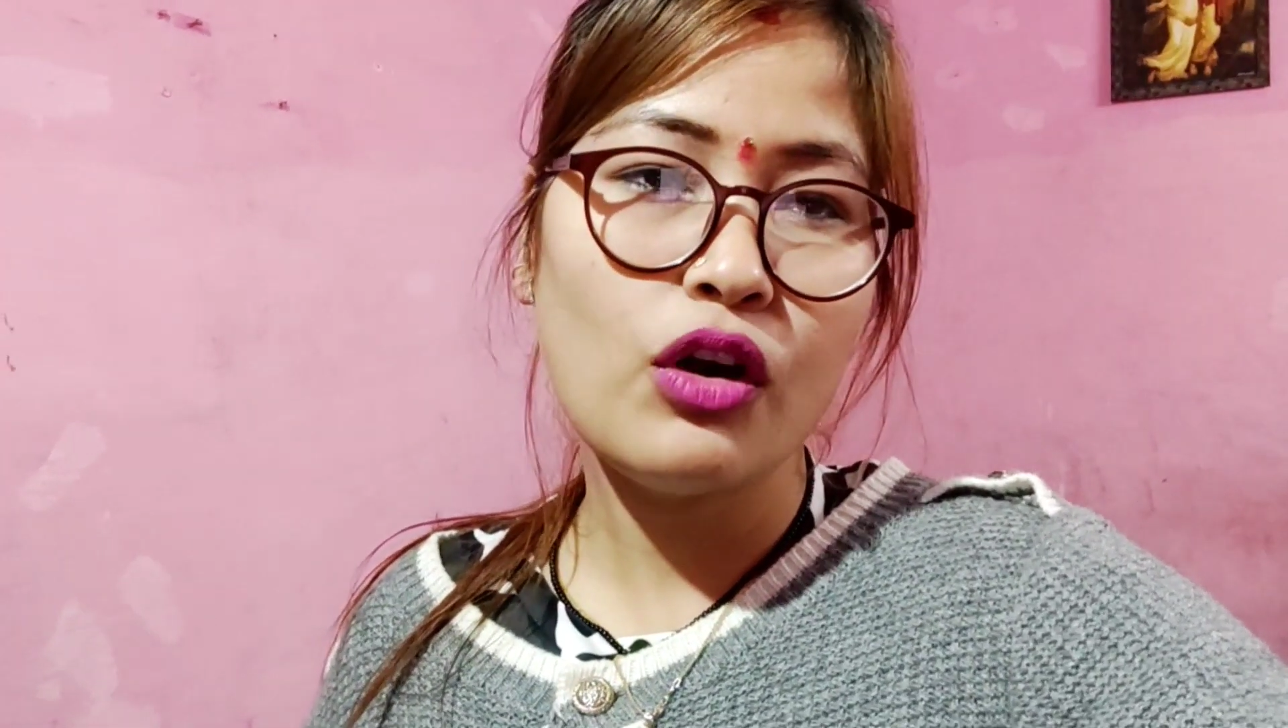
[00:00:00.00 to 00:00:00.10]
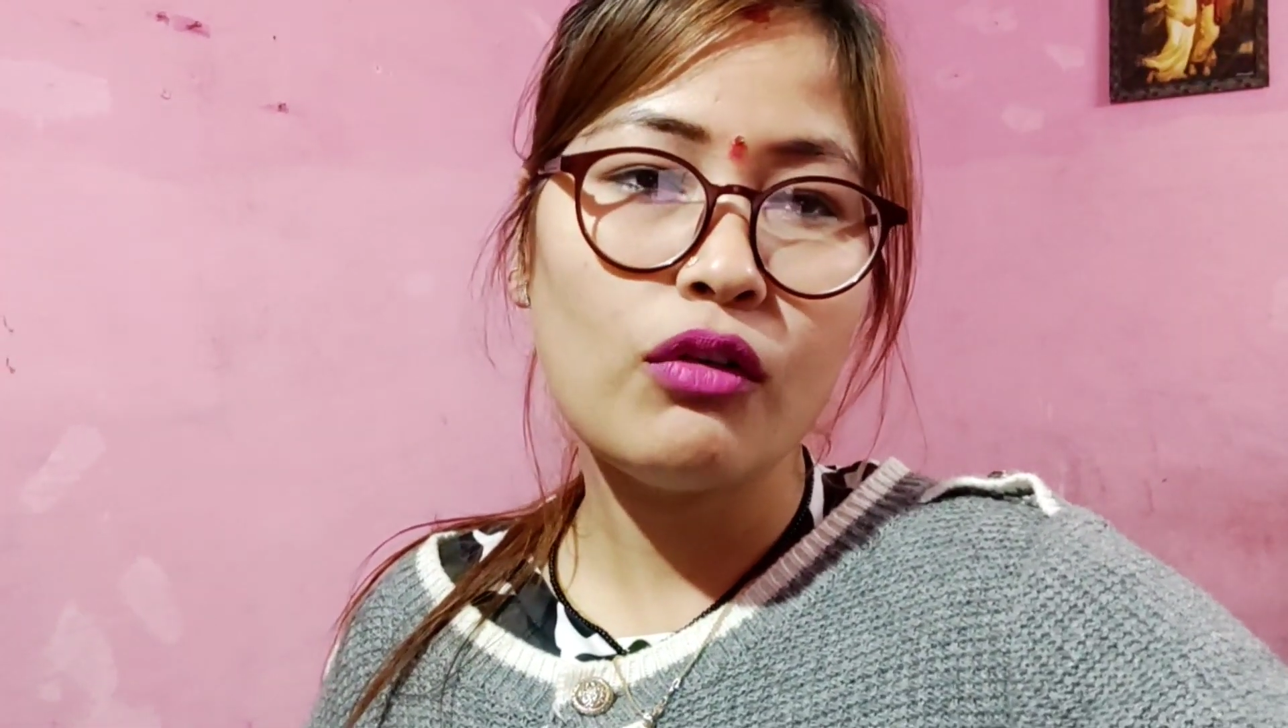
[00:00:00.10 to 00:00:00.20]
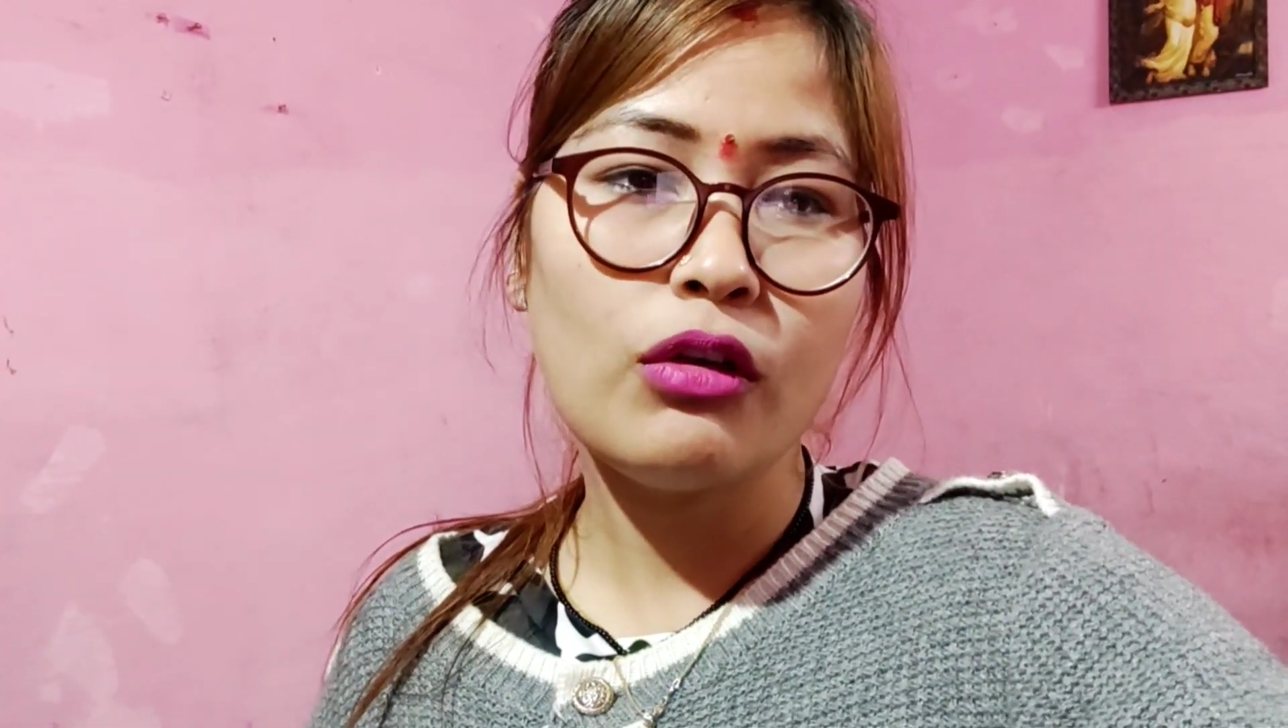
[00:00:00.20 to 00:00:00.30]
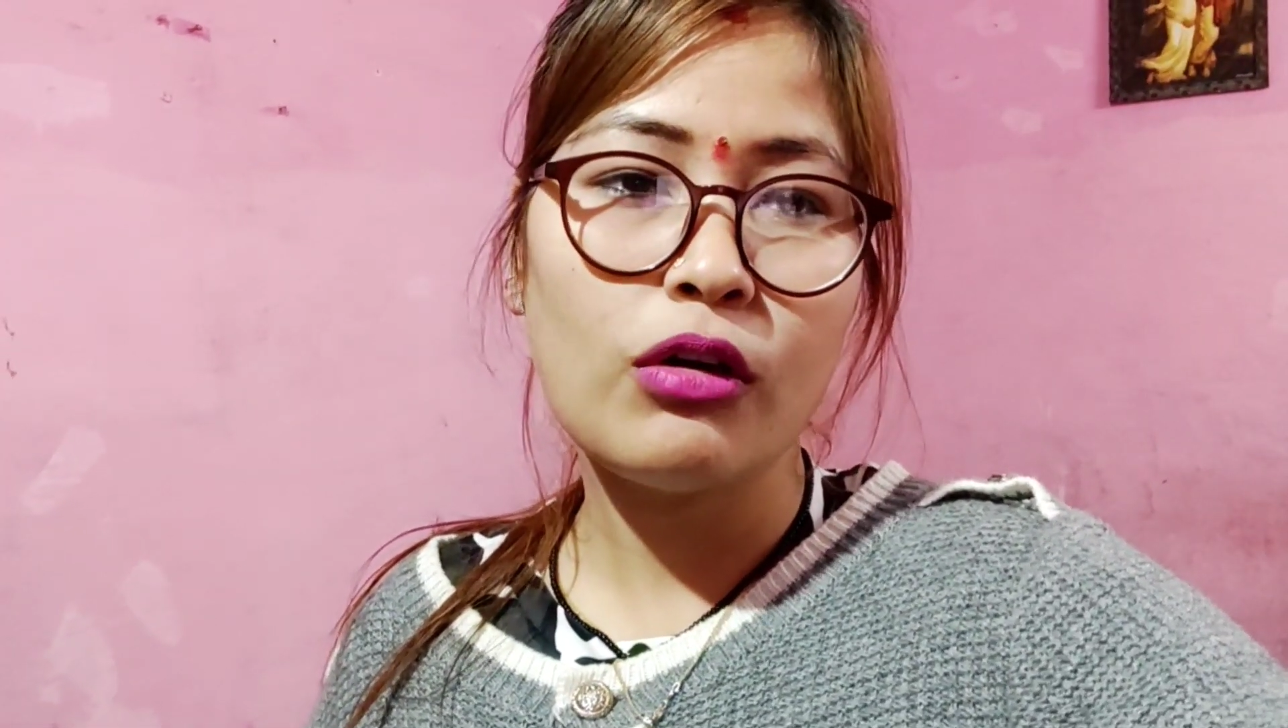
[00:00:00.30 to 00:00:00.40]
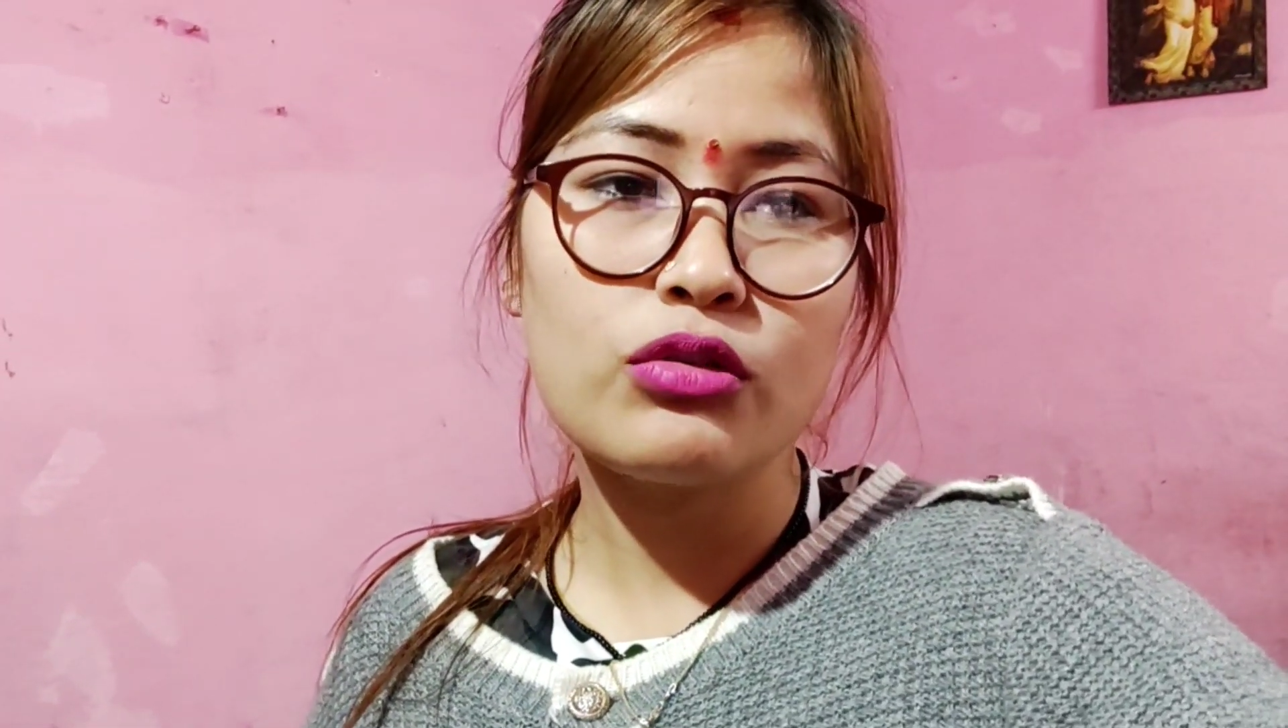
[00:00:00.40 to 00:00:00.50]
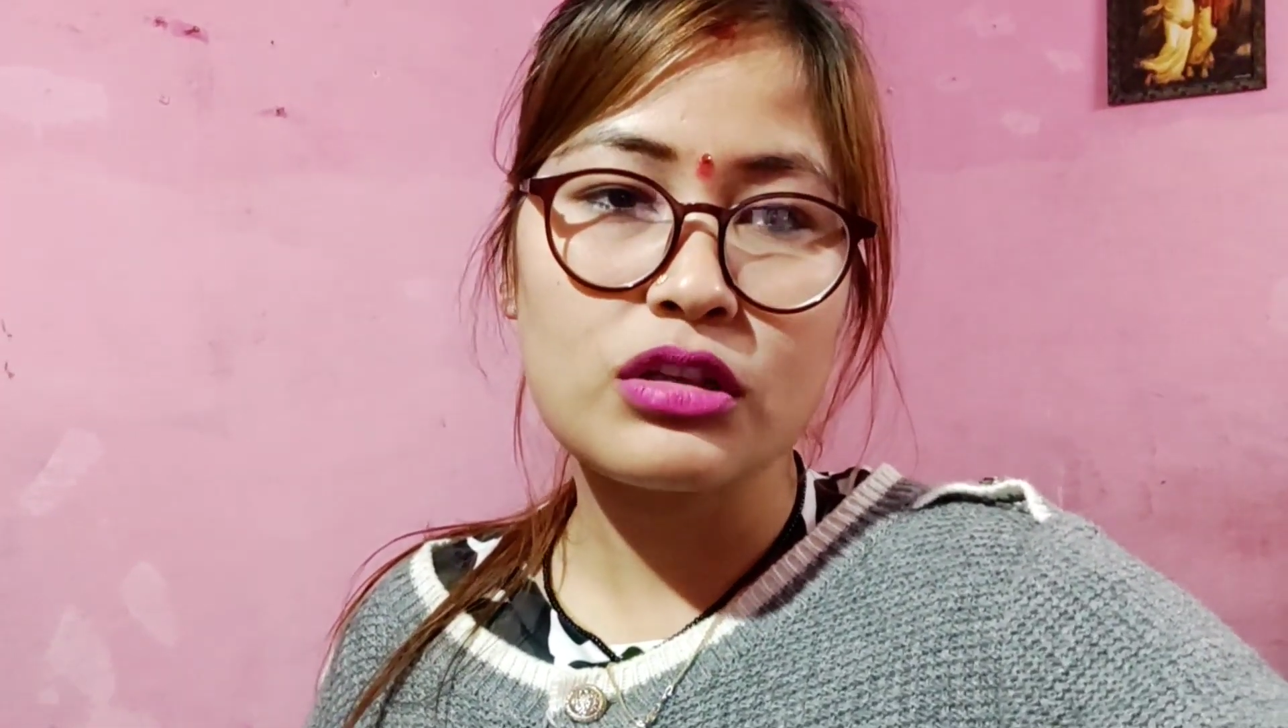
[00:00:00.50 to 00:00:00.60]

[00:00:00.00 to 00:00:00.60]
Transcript: ब्लॉग व्लॉग